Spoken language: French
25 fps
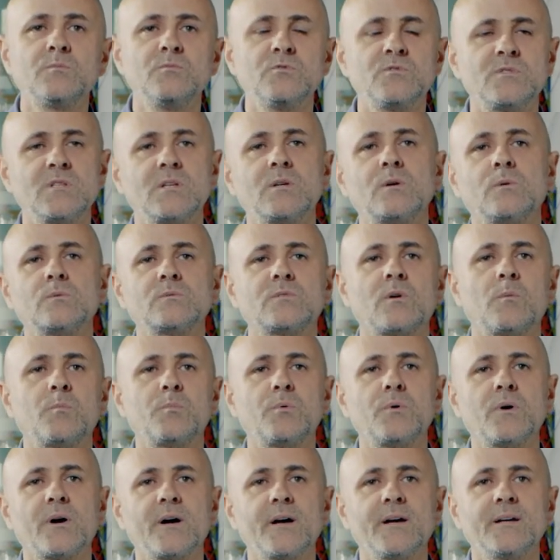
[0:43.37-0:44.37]
musique
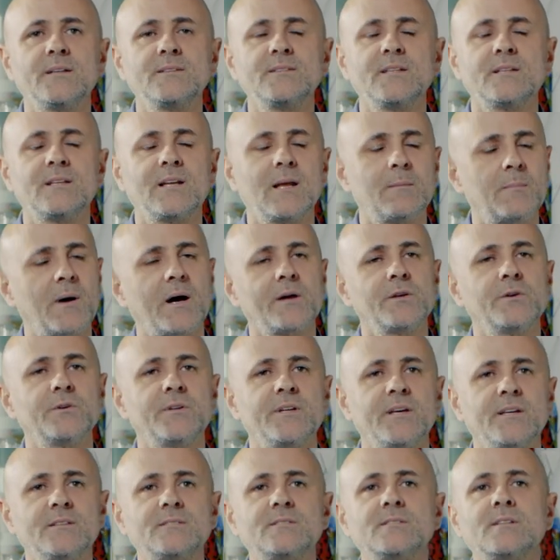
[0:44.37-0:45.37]
contemporaine, il y a de la
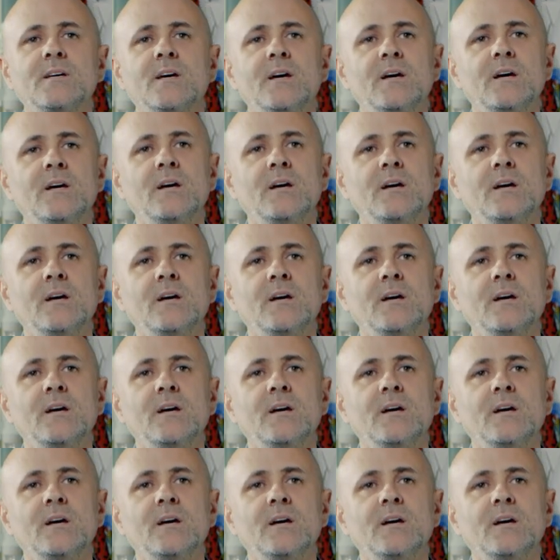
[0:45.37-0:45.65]
marionnette.